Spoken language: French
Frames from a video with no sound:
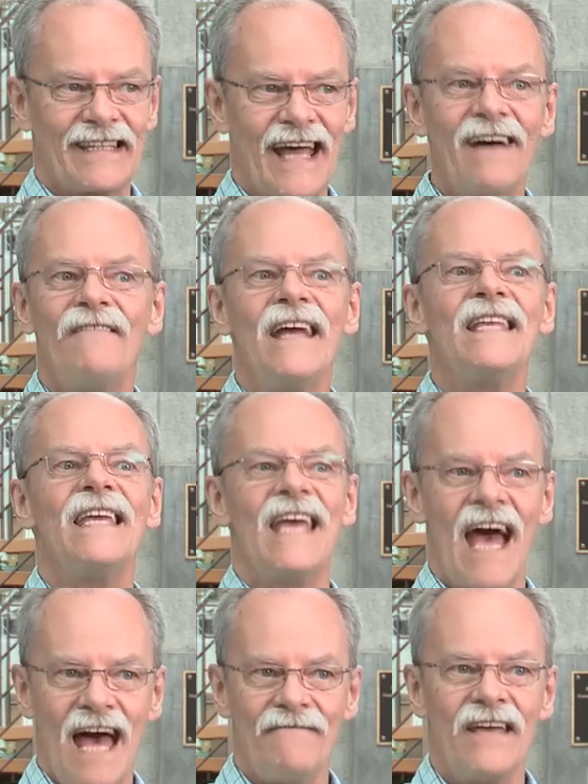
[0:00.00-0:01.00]
travailler
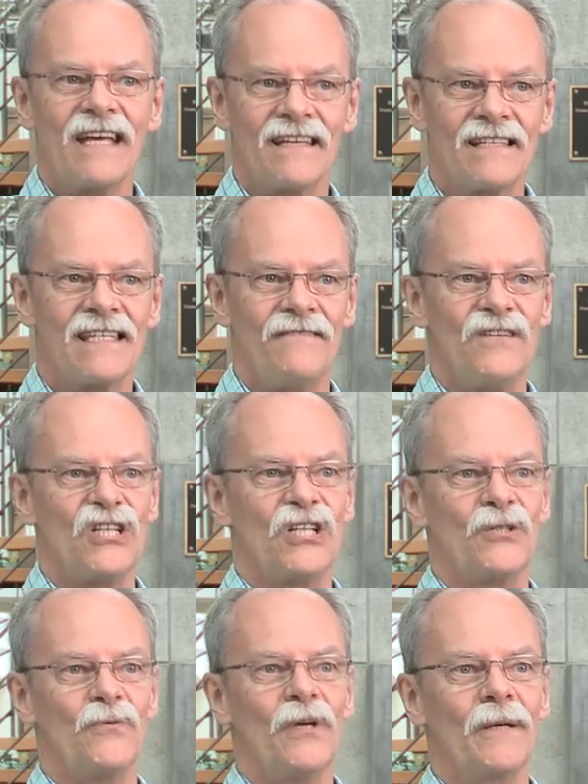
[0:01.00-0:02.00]
avec ces
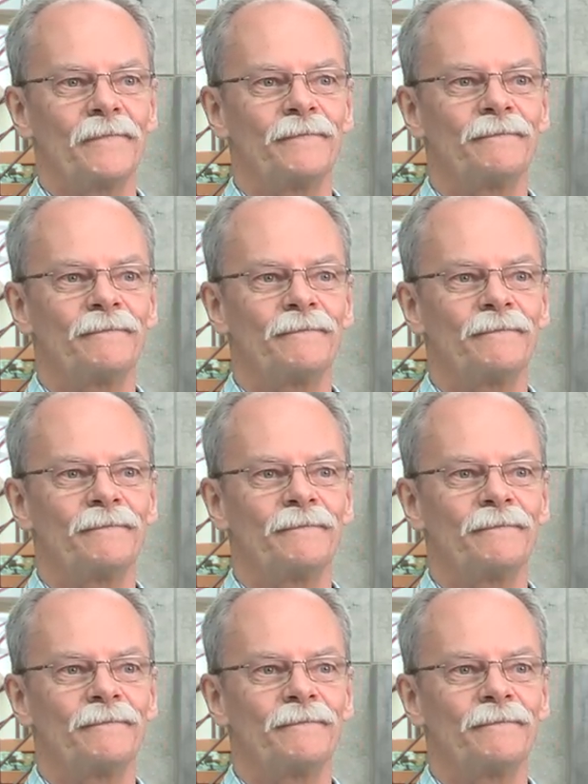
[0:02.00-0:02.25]
végétaux-là.